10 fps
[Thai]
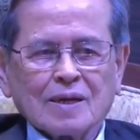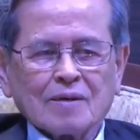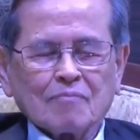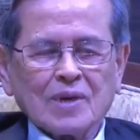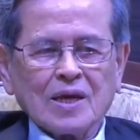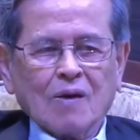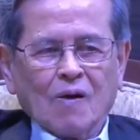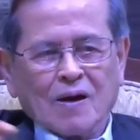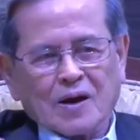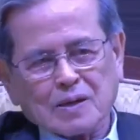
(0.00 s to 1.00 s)
มีหอ
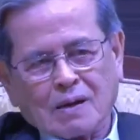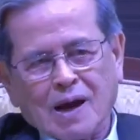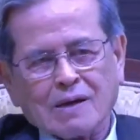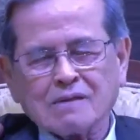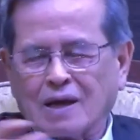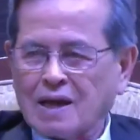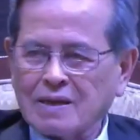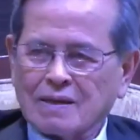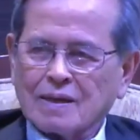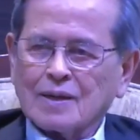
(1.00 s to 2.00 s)
การค้าไทย
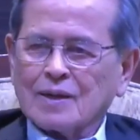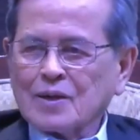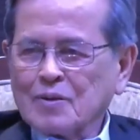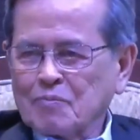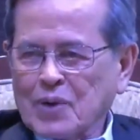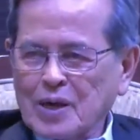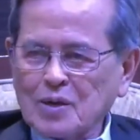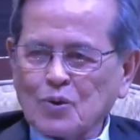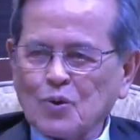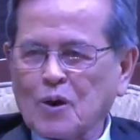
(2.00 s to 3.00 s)
ไป
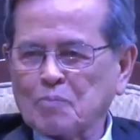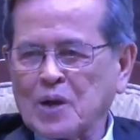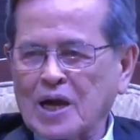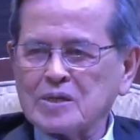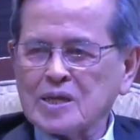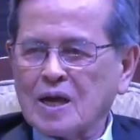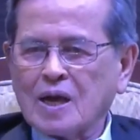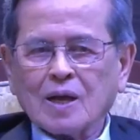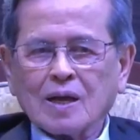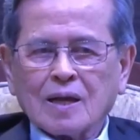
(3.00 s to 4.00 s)
ร่วมกันเนี่ย
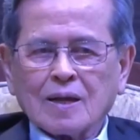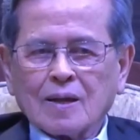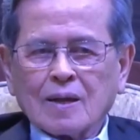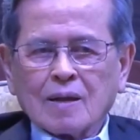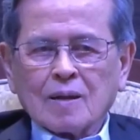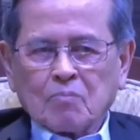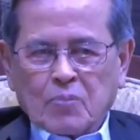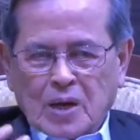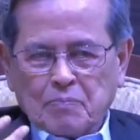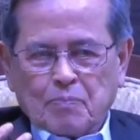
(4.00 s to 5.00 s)
ไป
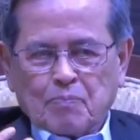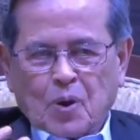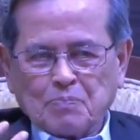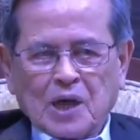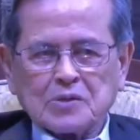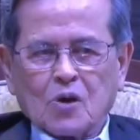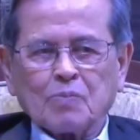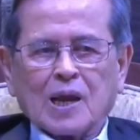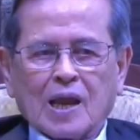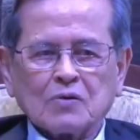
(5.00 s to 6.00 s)
พบนายกมา
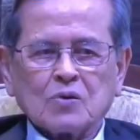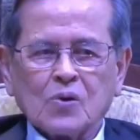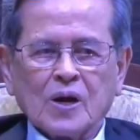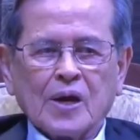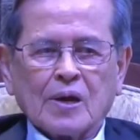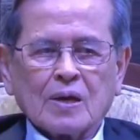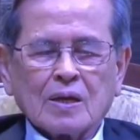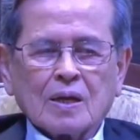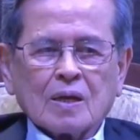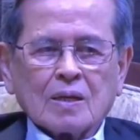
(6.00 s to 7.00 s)
แล้วด้วย
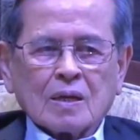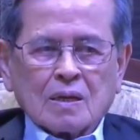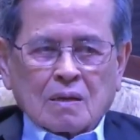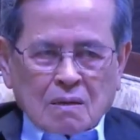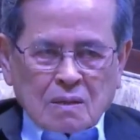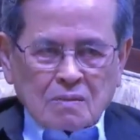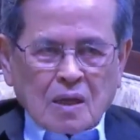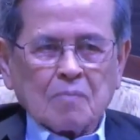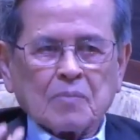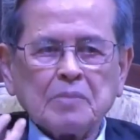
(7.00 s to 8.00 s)

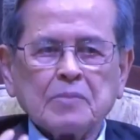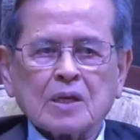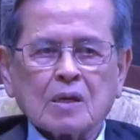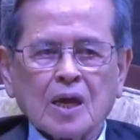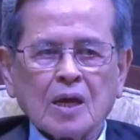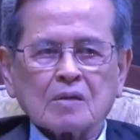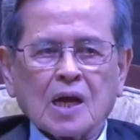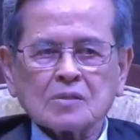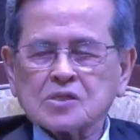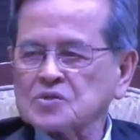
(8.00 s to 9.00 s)
ทำให้มีเขตการ
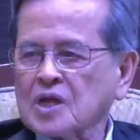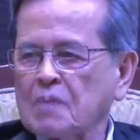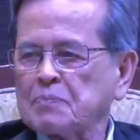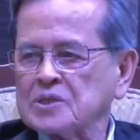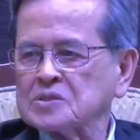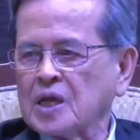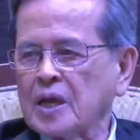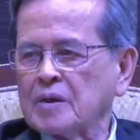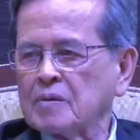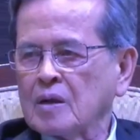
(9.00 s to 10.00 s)
ศึกษาพิเศษ
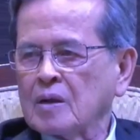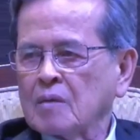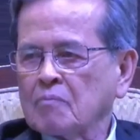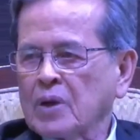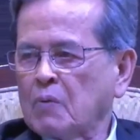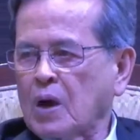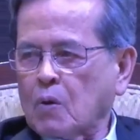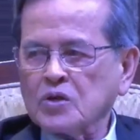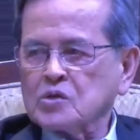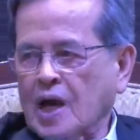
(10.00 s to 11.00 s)
แปลว่างด
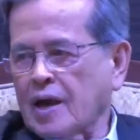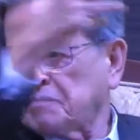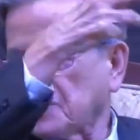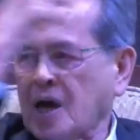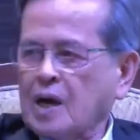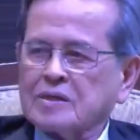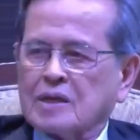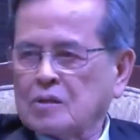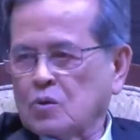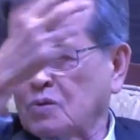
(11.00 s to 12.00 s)
ใช้อำนาจไอ้
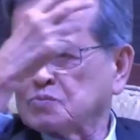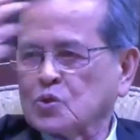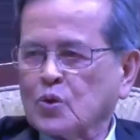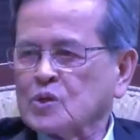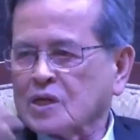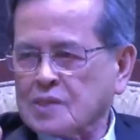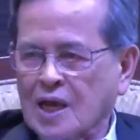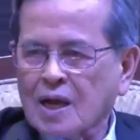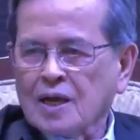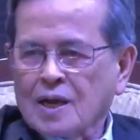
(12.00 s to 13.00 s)
รวมศูนย์ต่า
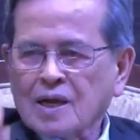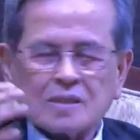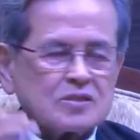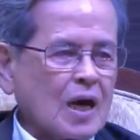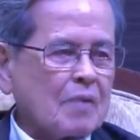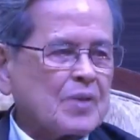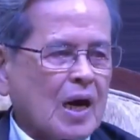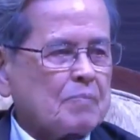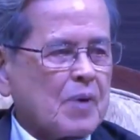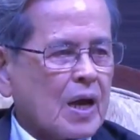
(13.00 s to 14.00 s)
งๆกระจายอำนาจไป
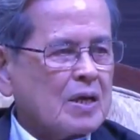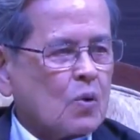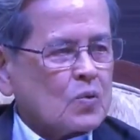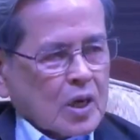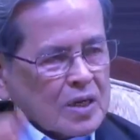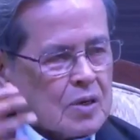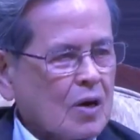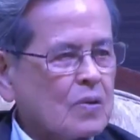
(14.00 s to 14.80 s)
ให้โรงเรียนเขา